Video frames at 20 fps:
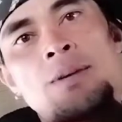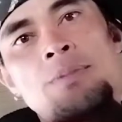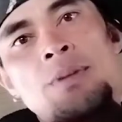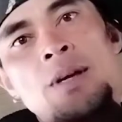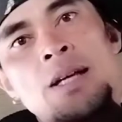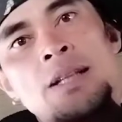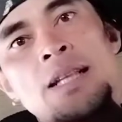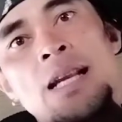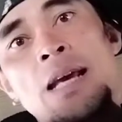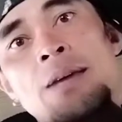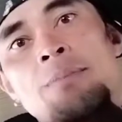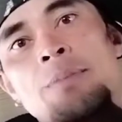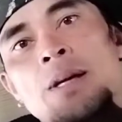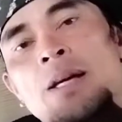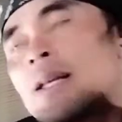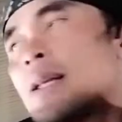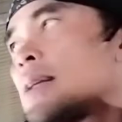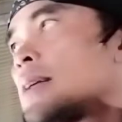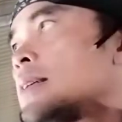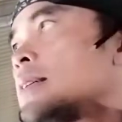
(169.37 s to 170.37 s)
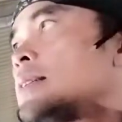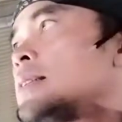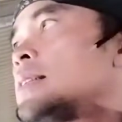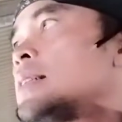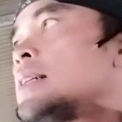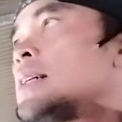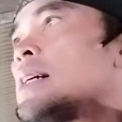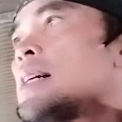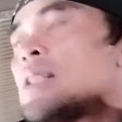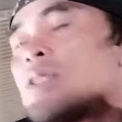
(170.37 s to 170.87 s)
mga driver.
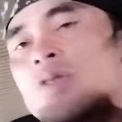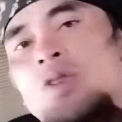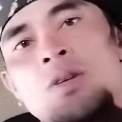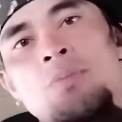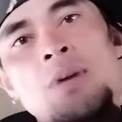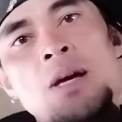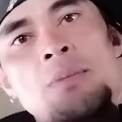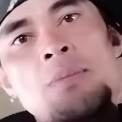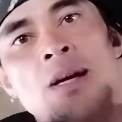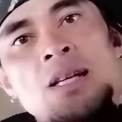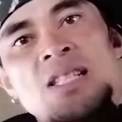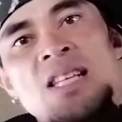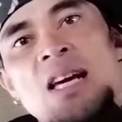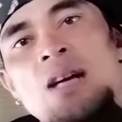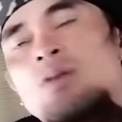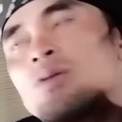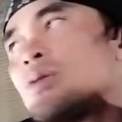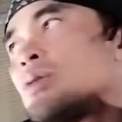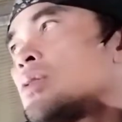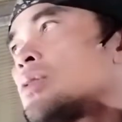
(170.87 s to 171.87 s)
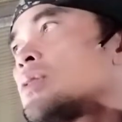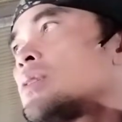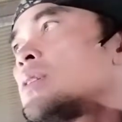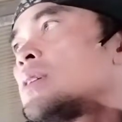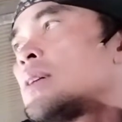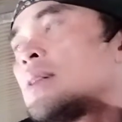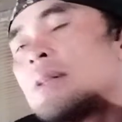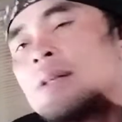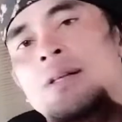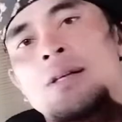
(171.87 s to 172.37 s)
So iba-ibang sahod nun
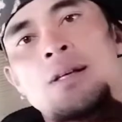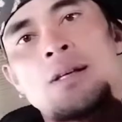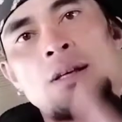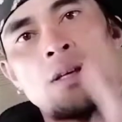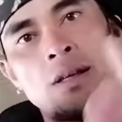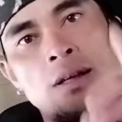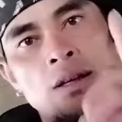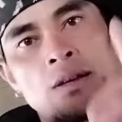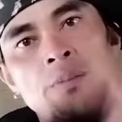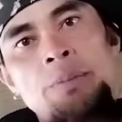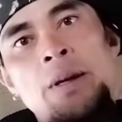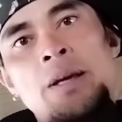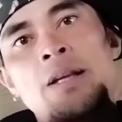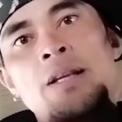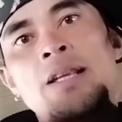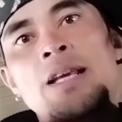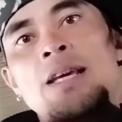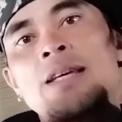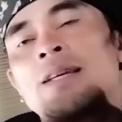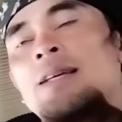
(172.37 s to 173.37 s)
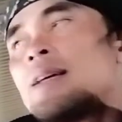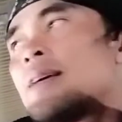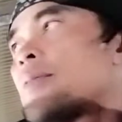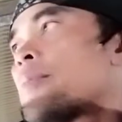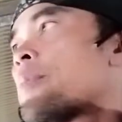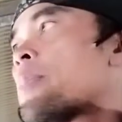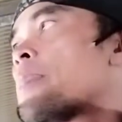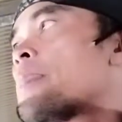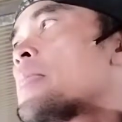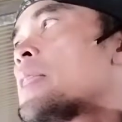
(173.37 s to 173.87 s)
per day.
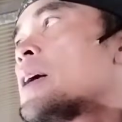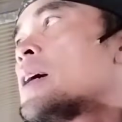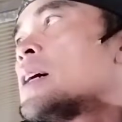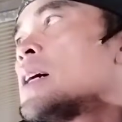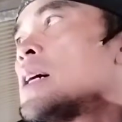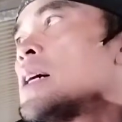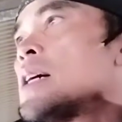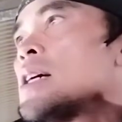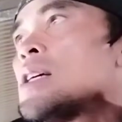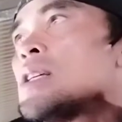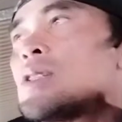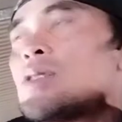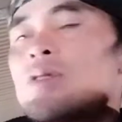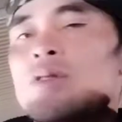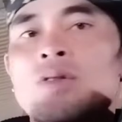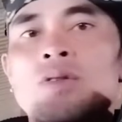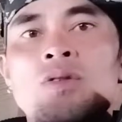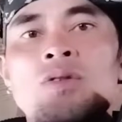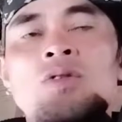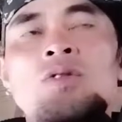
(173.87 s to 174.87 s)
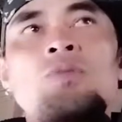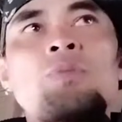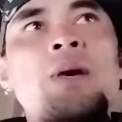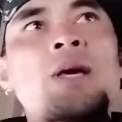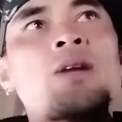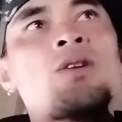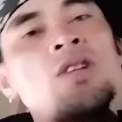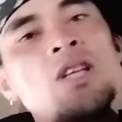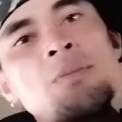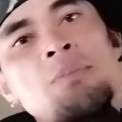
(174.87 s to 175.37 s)
So
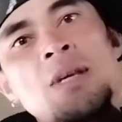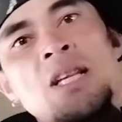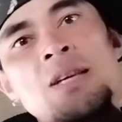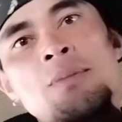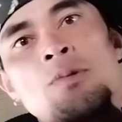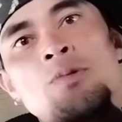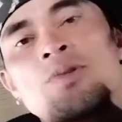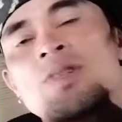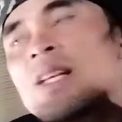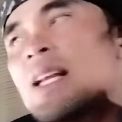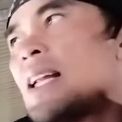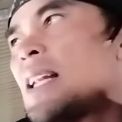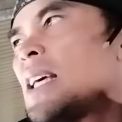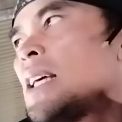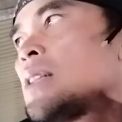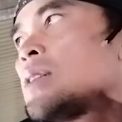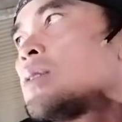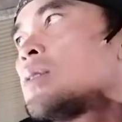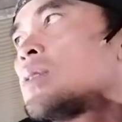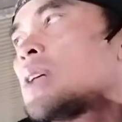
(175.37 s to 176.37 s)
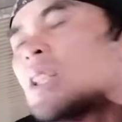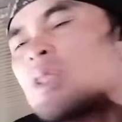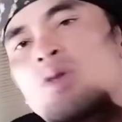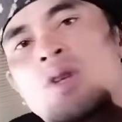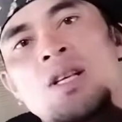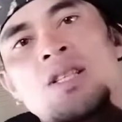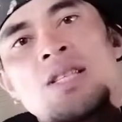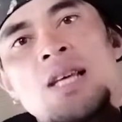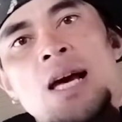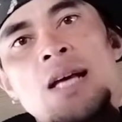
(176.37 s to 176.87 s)
meron ding minimum sila dito
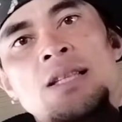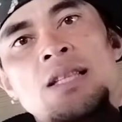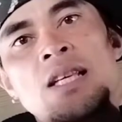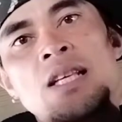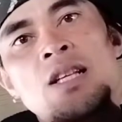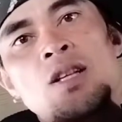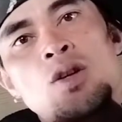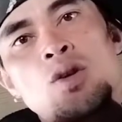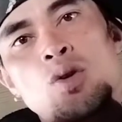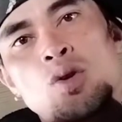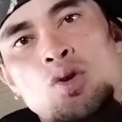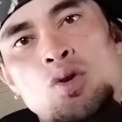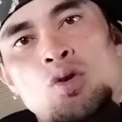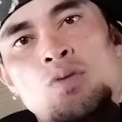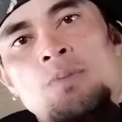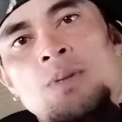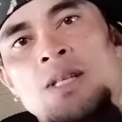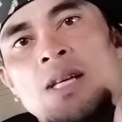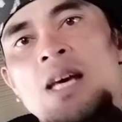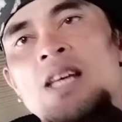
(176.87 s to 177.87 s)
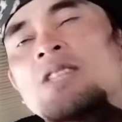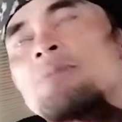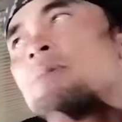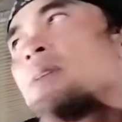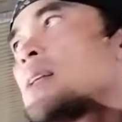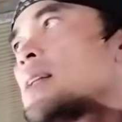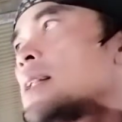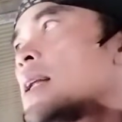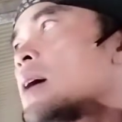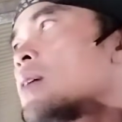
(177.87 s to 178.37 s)
katulad sa atin, Luzon, Visayas,
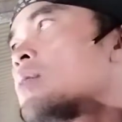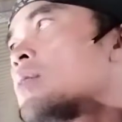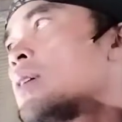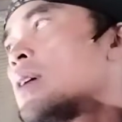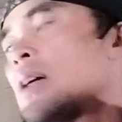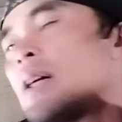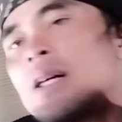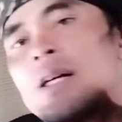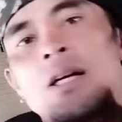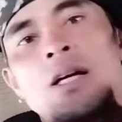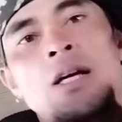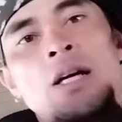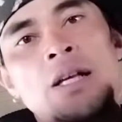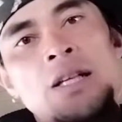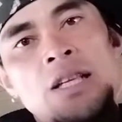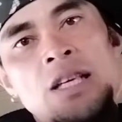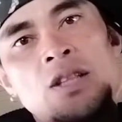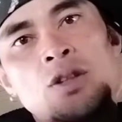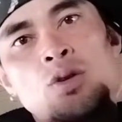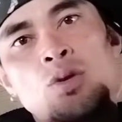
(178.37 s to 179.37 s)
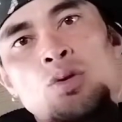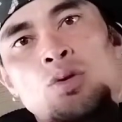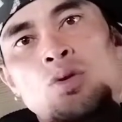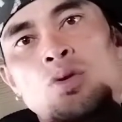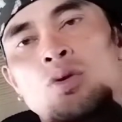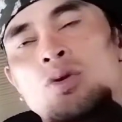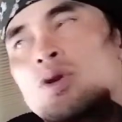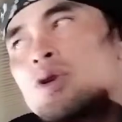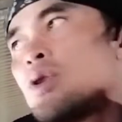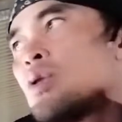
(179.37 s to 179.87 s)
Mindanao, dito
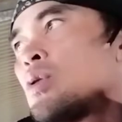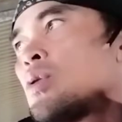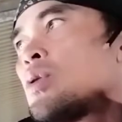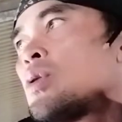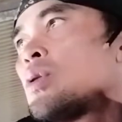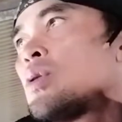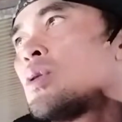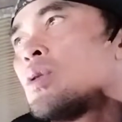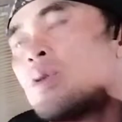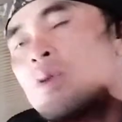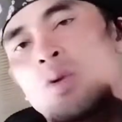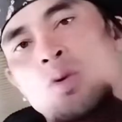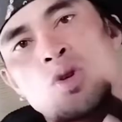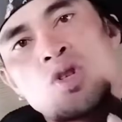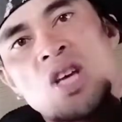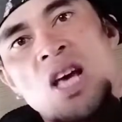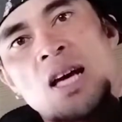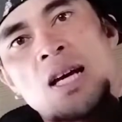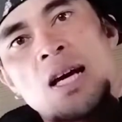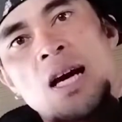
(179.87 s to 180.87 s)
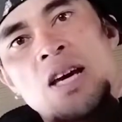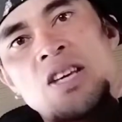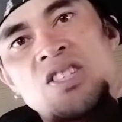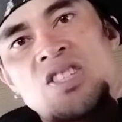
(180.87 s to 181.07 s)
Tokyo, Osaka ay